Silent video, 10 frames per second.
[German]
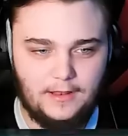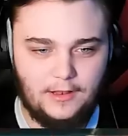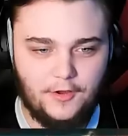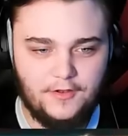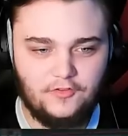
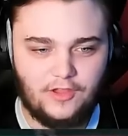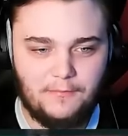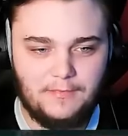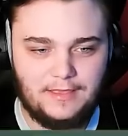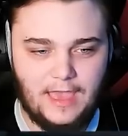Leute,
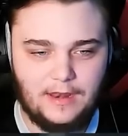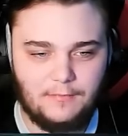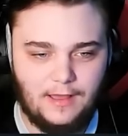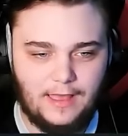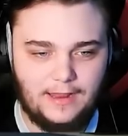schreibt mir gerne
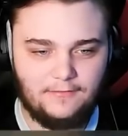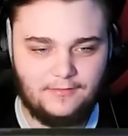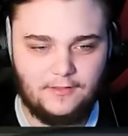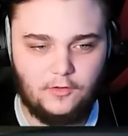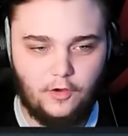mal rein,
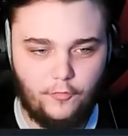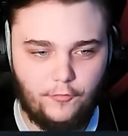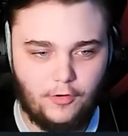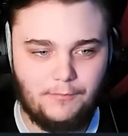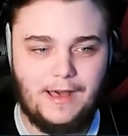was ihr noch für
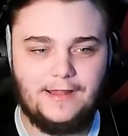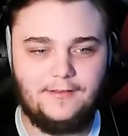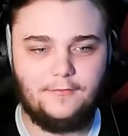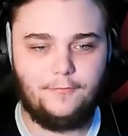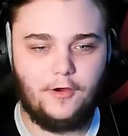Formate
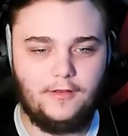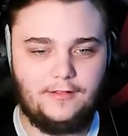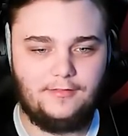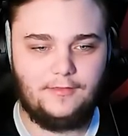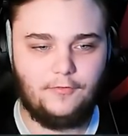in
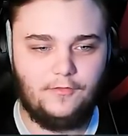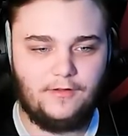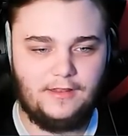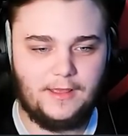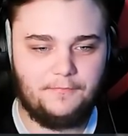Fortnite sehen wollt,
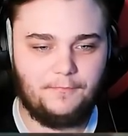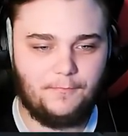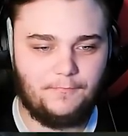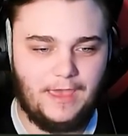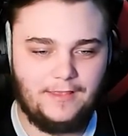weil ich habe
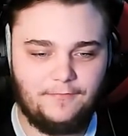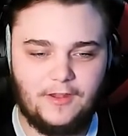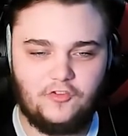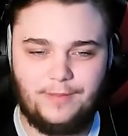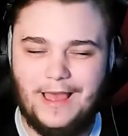echt
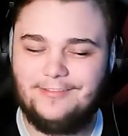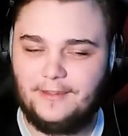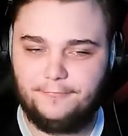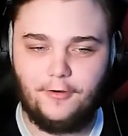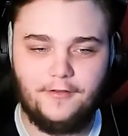wieder Spaß
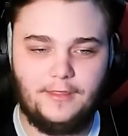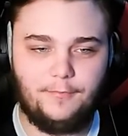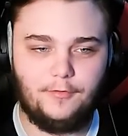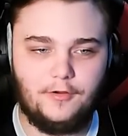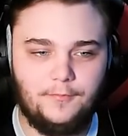an Fortnite
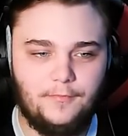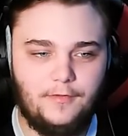bekommen.